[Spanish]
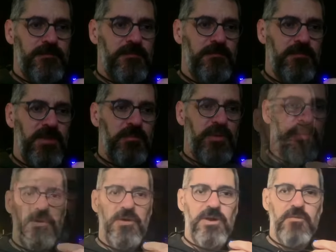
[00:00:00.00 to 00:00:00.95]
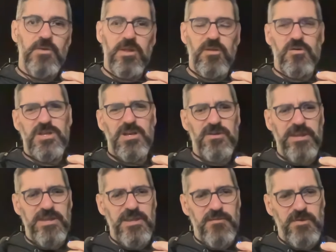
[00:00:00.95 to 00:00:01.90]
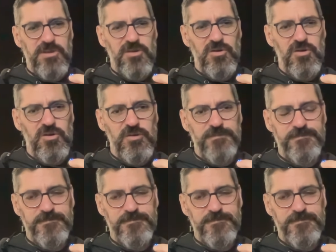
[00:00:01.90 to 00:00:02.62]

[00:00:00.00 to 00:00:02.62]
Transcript: mi propio recuerdo. ¿Os acordáis de cuando